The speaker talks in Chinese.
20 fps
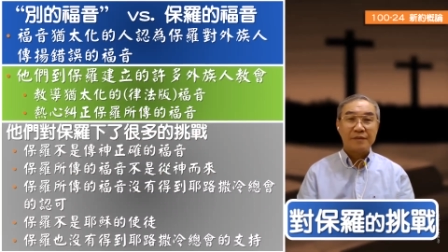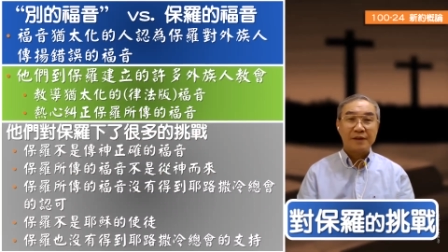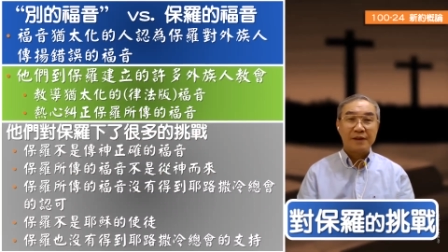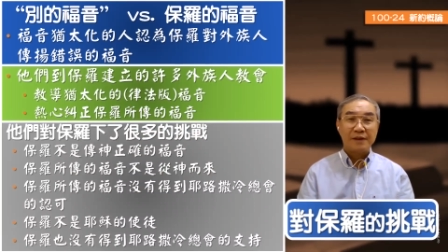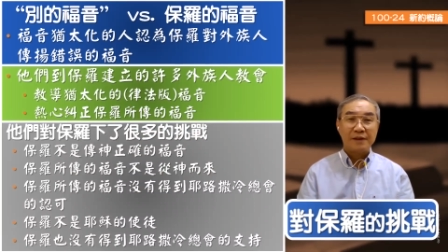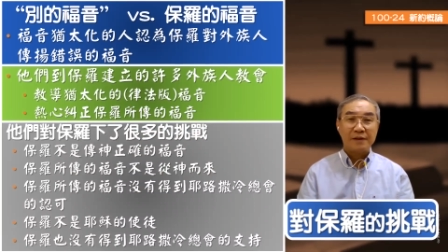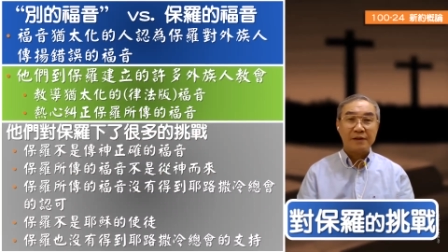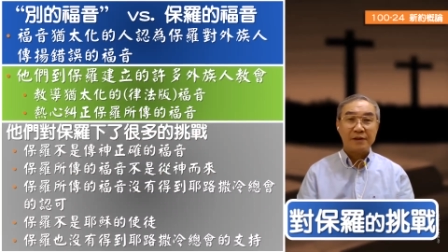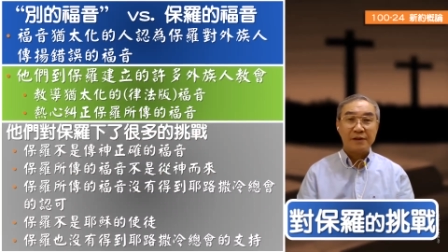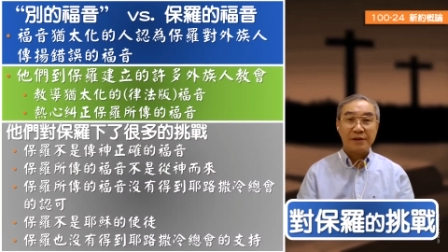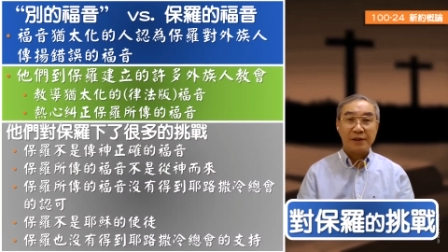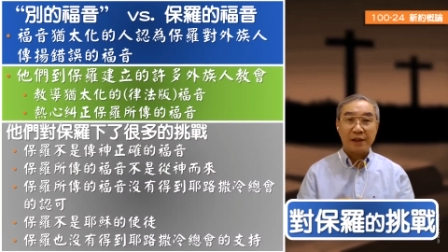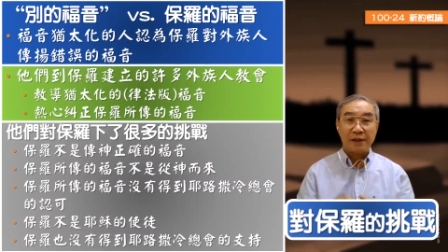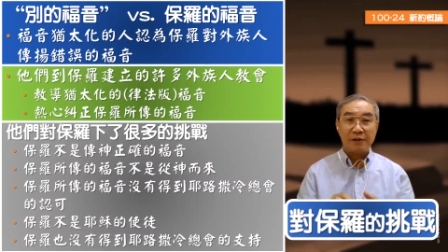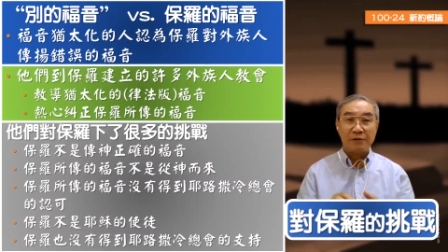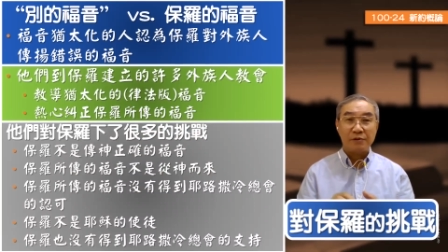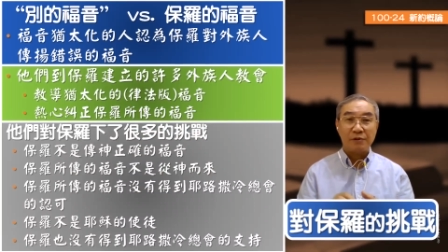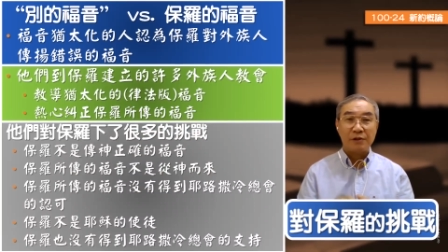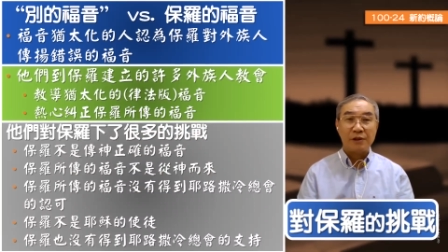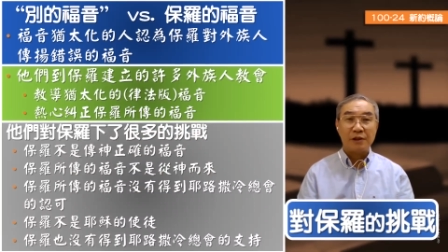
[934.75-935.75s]
啊，下了
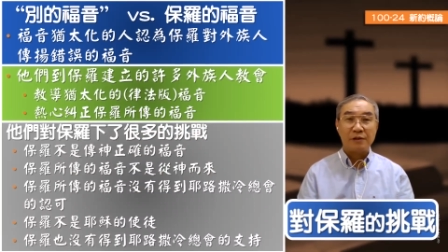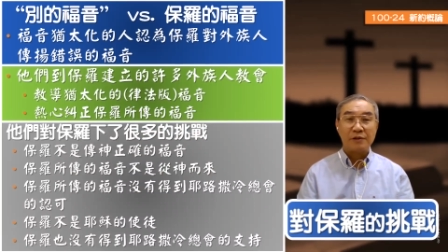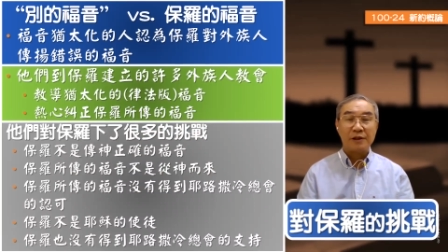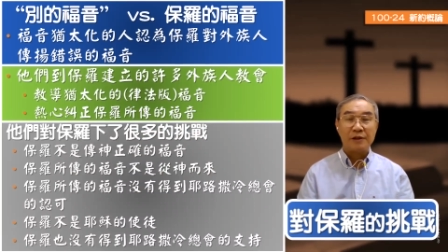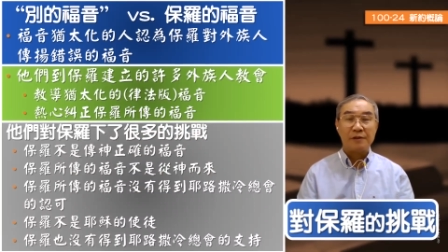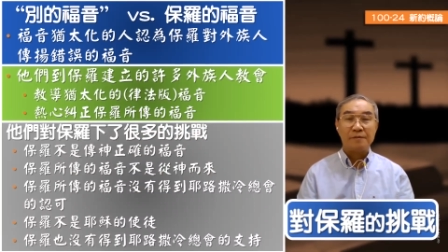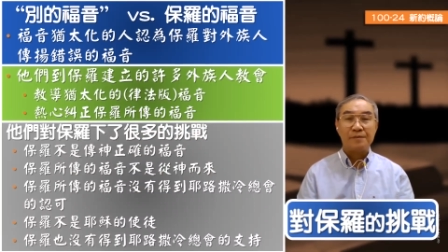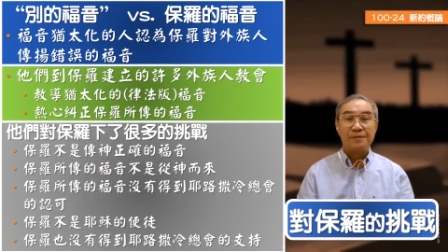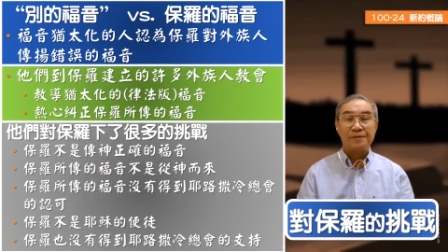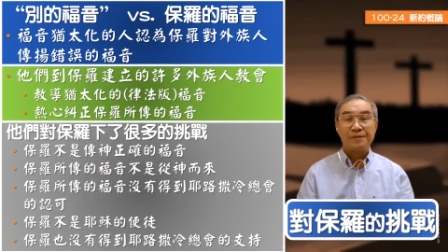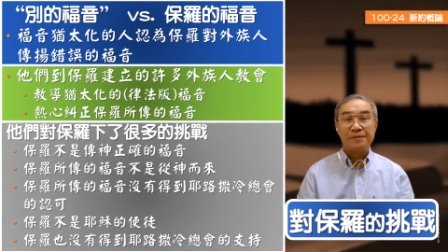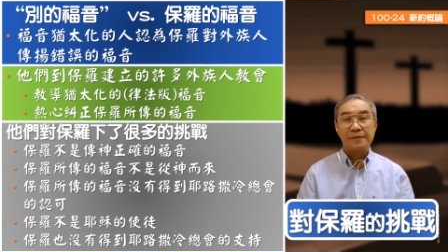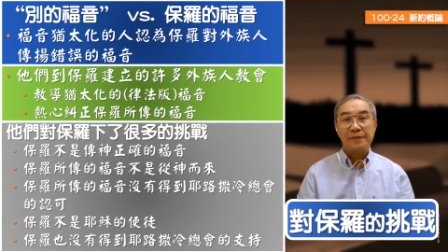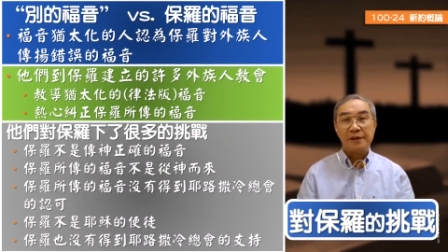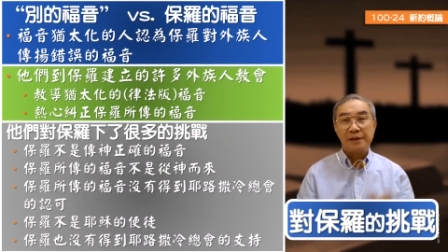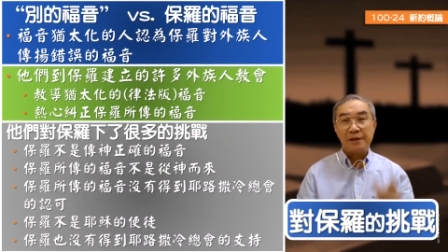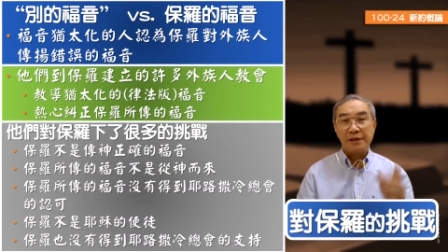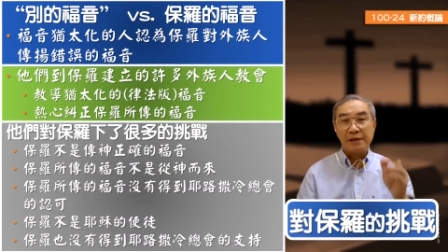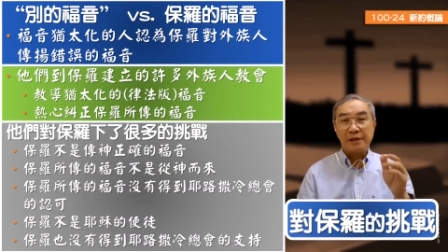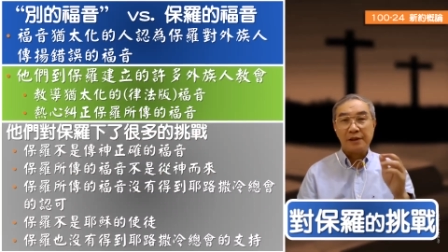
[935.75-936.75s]
很多挑战。
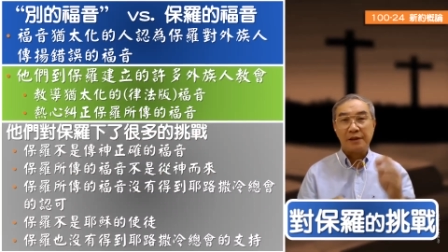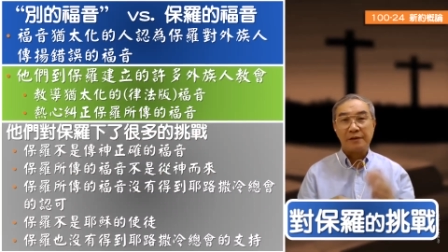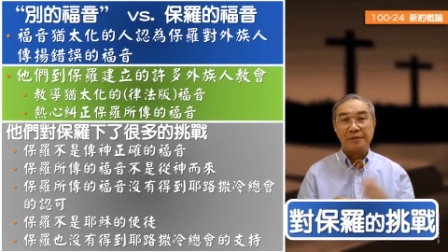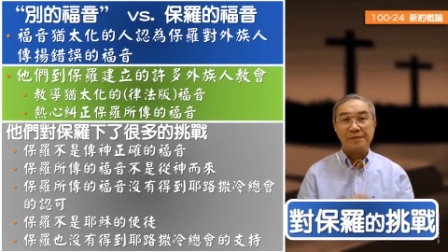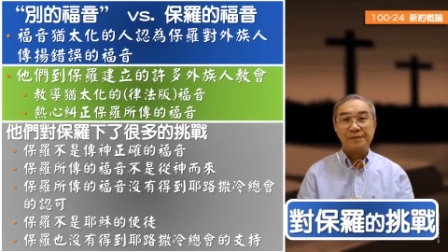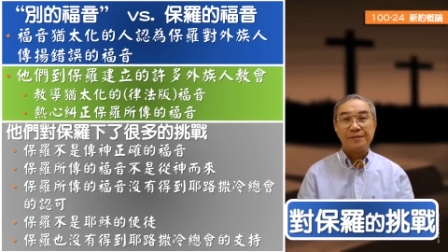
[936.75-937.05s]
第一个，